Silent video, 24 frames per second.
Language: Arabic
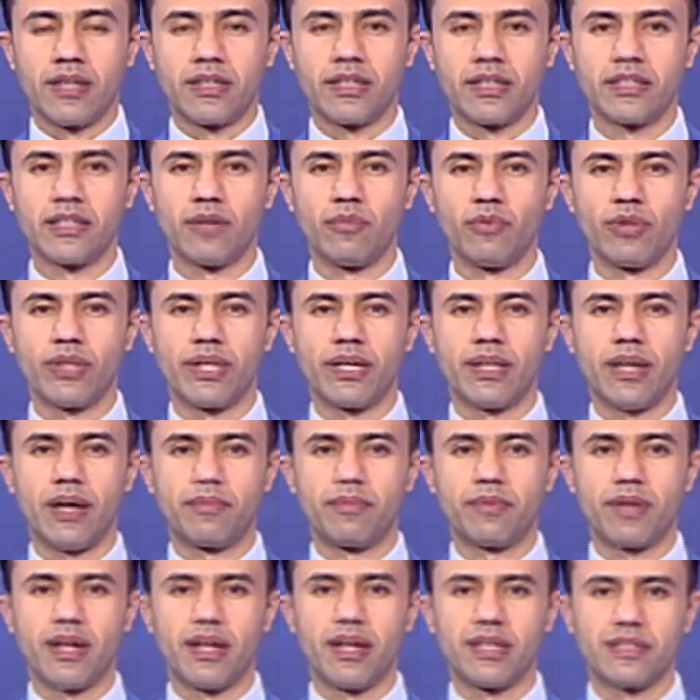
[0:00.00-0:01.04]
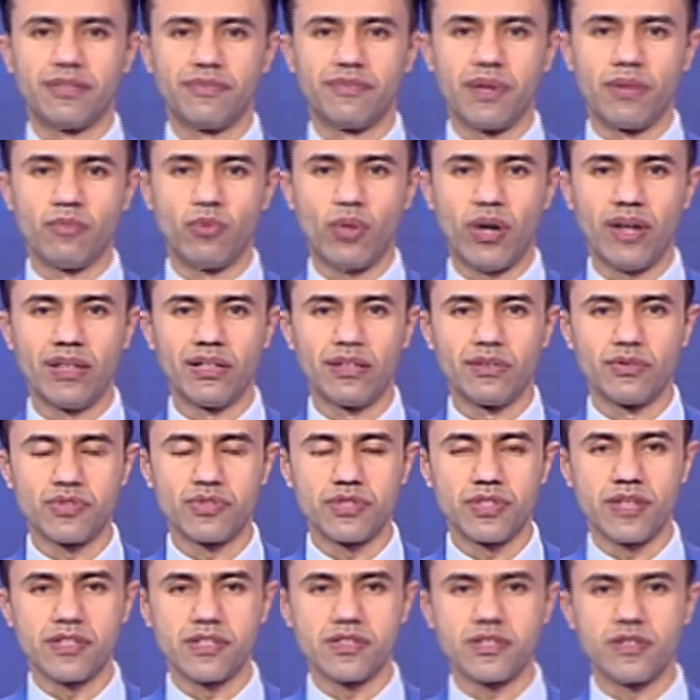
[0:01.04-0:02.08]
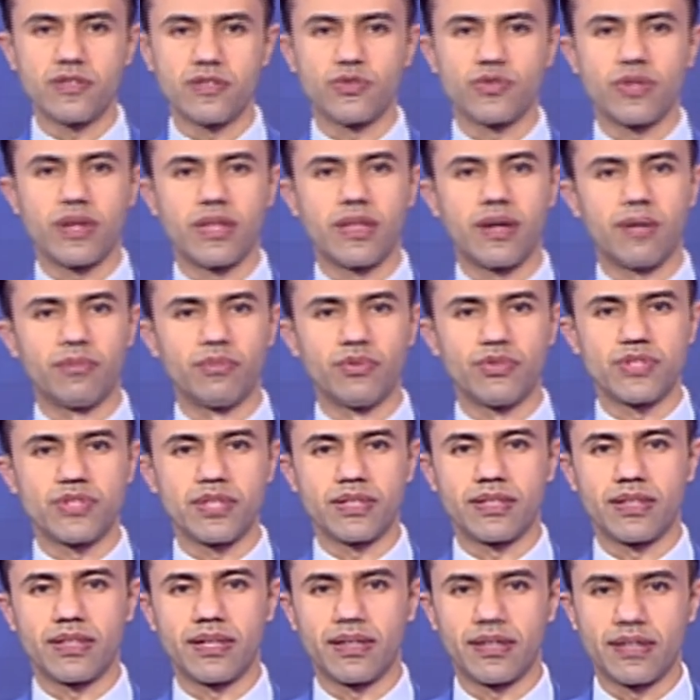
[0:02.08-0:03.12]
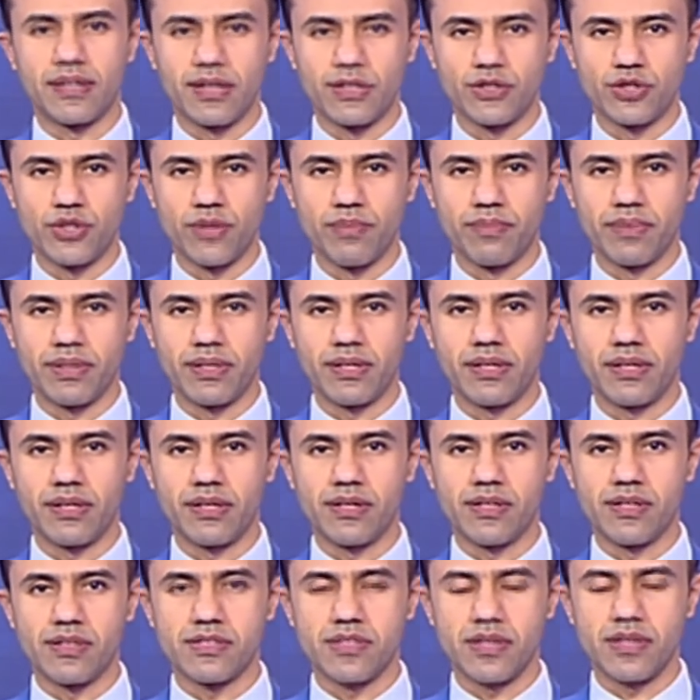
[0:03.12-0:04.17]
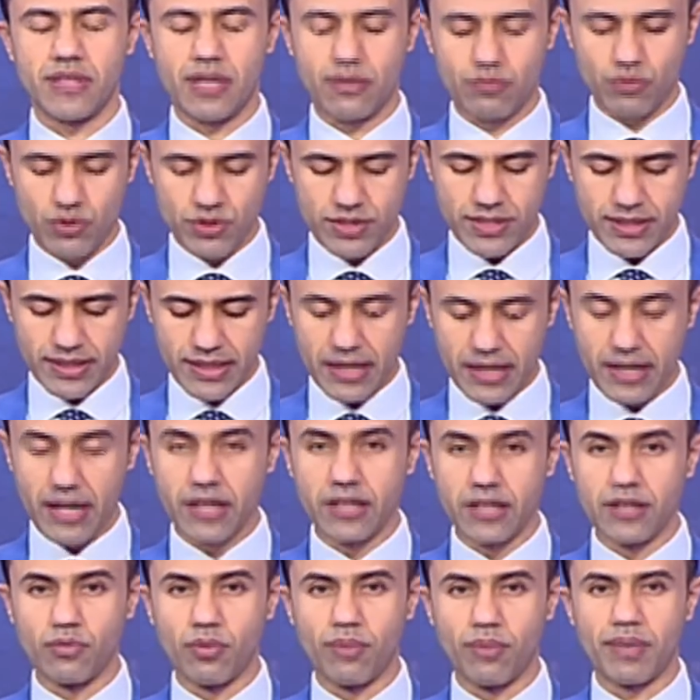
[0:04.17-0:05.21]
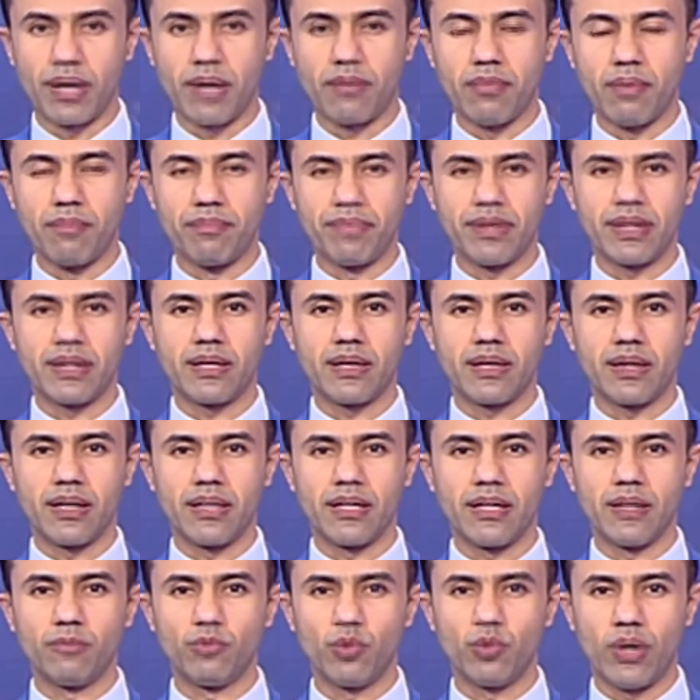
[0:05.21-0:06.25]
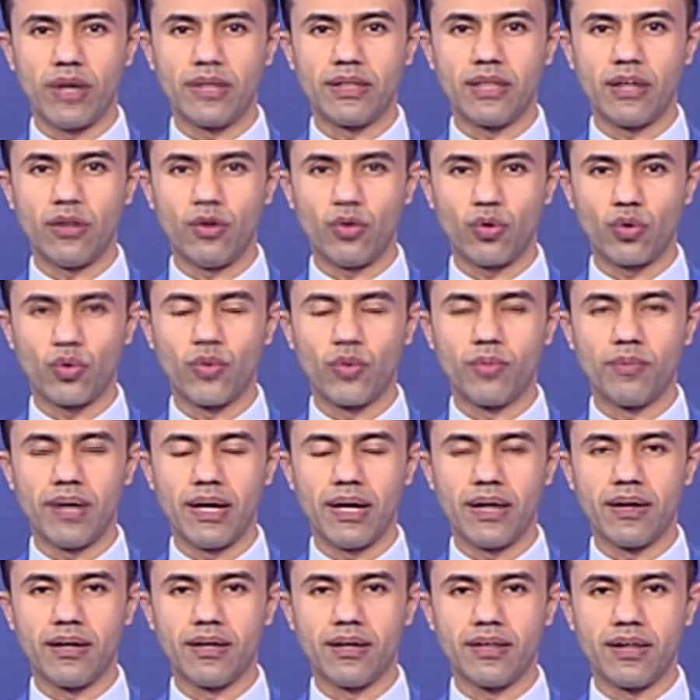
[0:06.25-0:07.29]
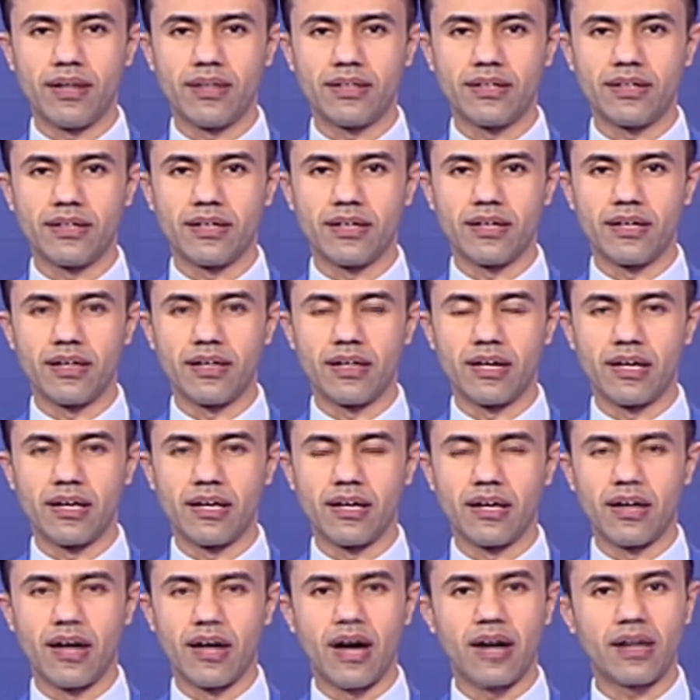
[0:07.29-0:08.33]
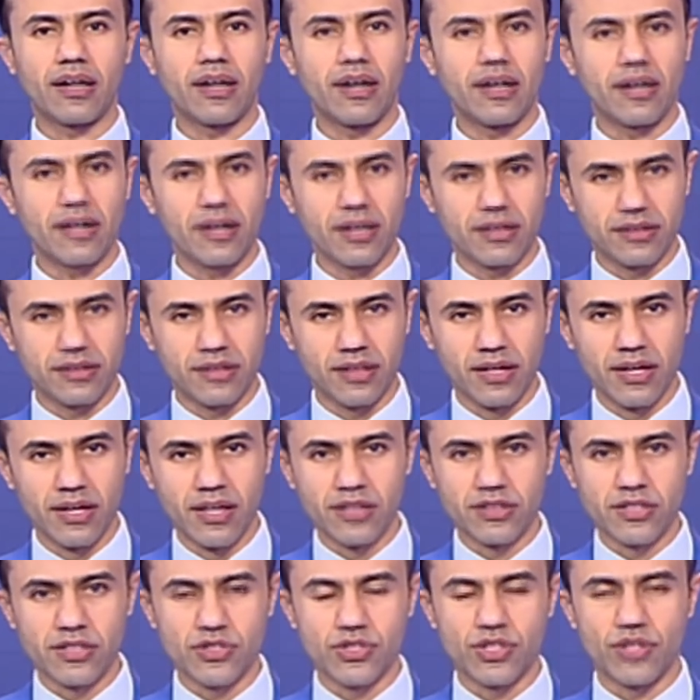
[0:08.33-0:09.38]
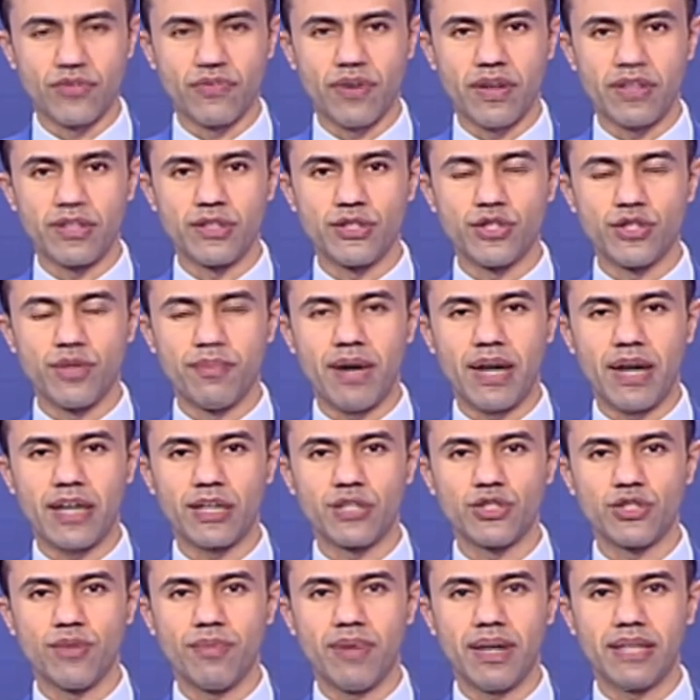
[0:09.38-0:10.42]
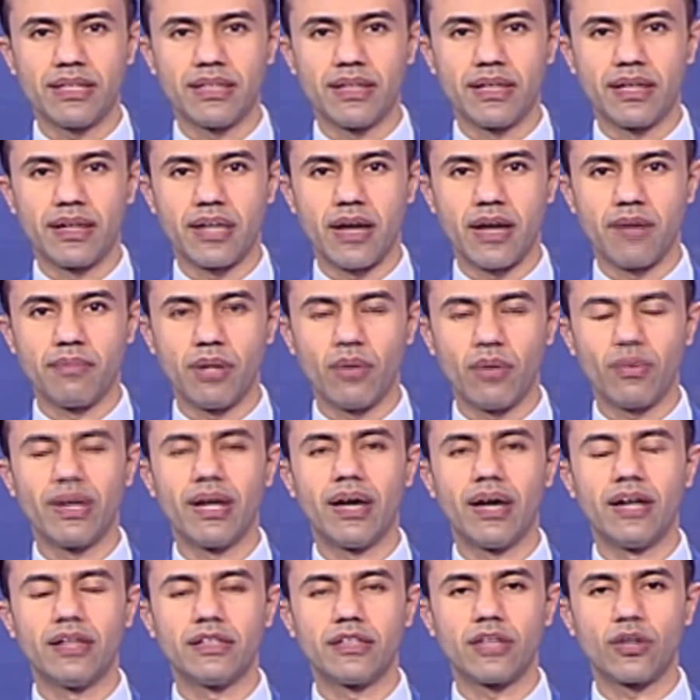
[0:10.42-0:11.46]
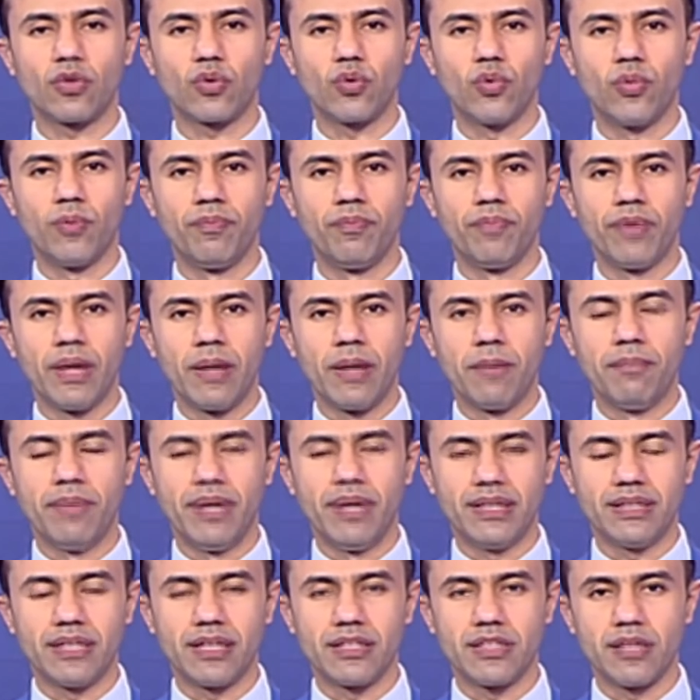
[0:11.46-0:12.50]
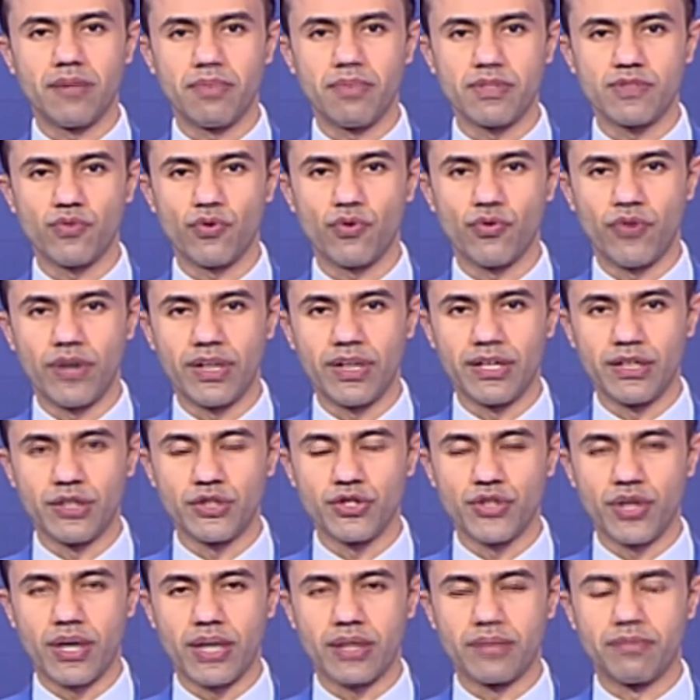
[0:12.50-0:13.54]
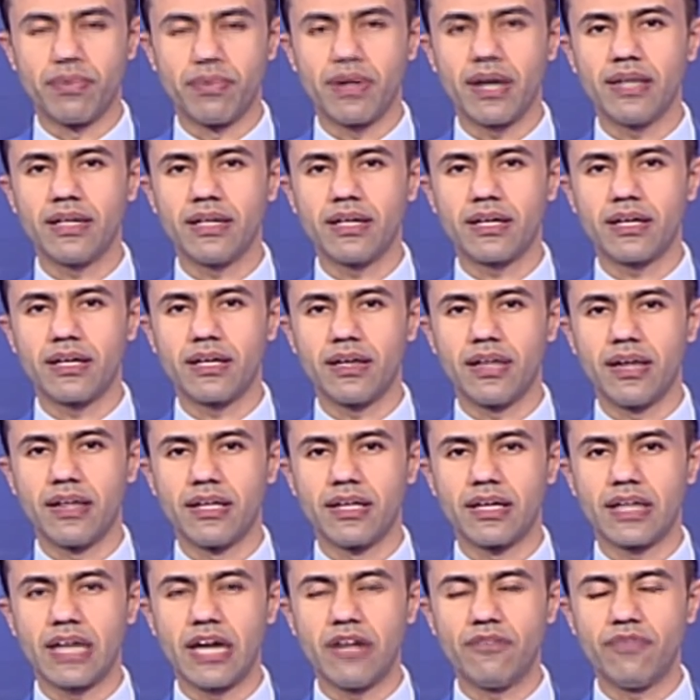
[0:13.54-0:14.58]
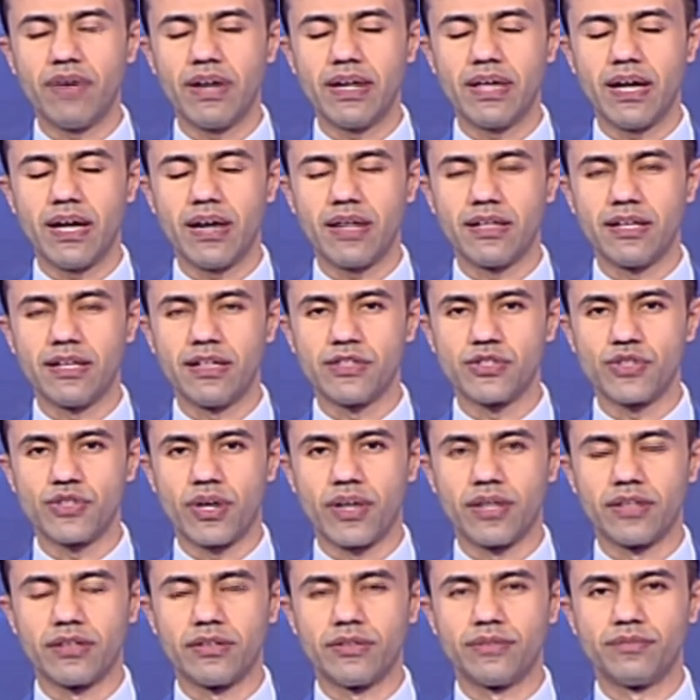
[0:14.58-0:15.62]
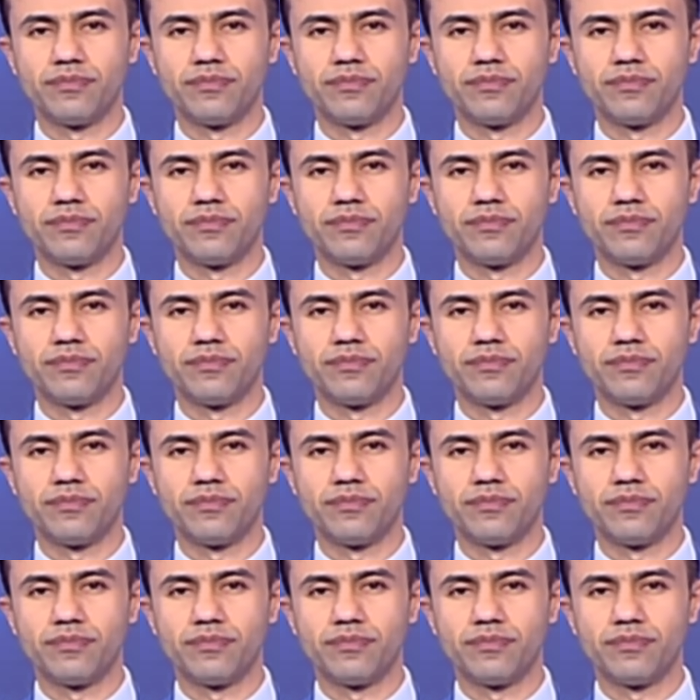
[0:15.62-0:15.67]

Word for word: ينضم الينا عبر الهاتف المحلل السياسي الاستاذ عبد الستار الشميري، سيد عبد الستار اهلا ومرحبا بك، يبدو ان الحكومه يعني آه، اقرت تصنيف هذه الجماعه كجماعه ارهابيه والان تقوم باعداد المصفوفه والاجراءات، برايك يعني كيف هي هذه الاجراءات؟